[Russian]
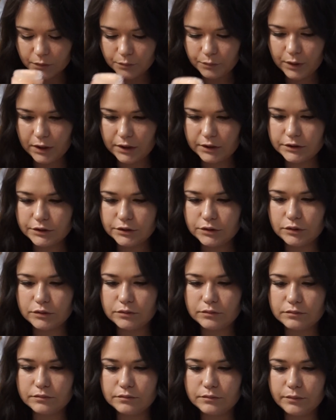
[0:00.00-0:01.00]
Пахнет
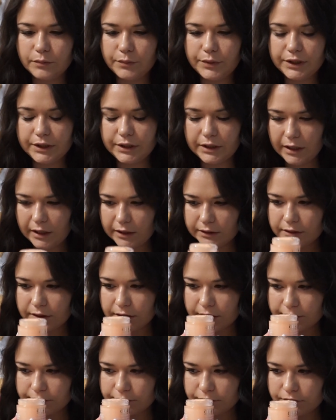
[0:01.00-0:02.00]
он
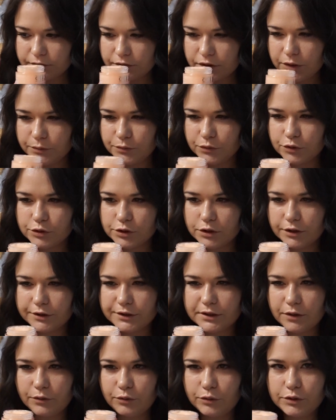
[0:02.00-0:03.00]
приятно, немножко
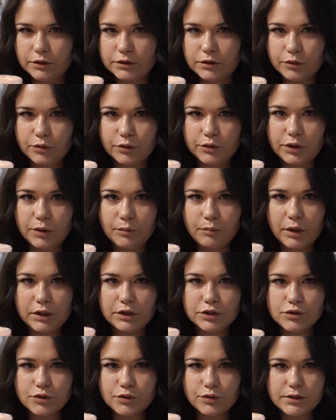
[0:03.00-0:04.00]
с какой-то такой
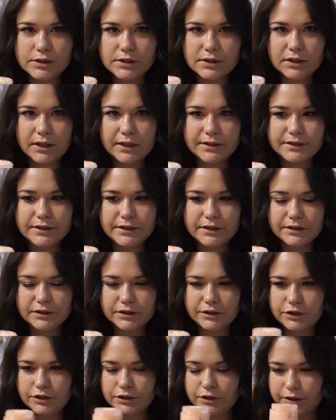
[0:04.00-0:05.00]
небольшой
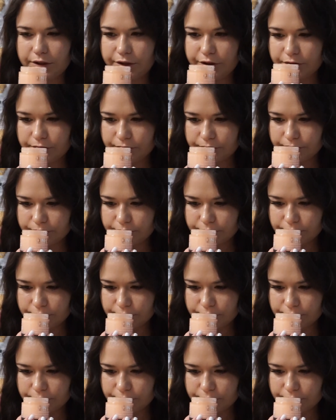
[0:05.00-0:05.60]
сладиночкой.